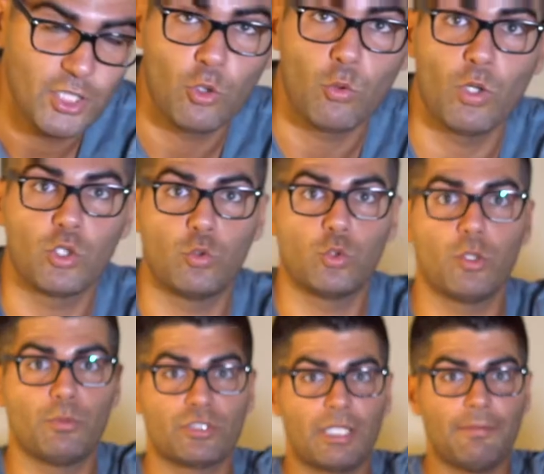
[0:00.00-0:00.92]
qualcuno
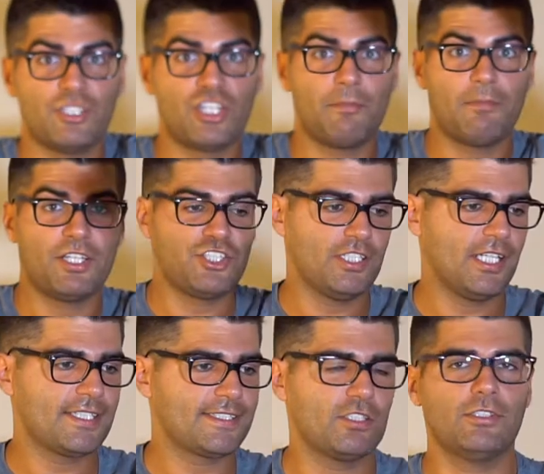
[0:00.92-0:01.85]
potrebbe già
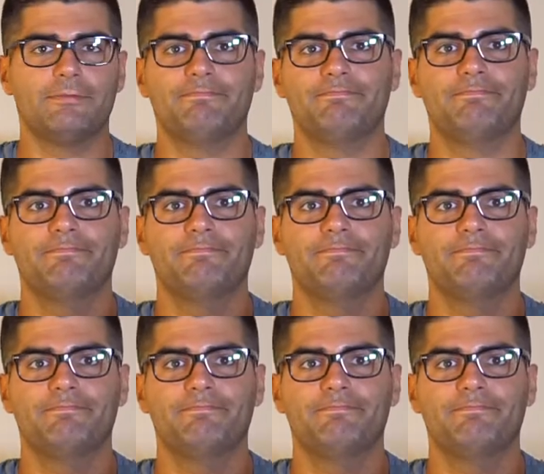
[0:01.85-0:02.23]
immaginarselo, eh?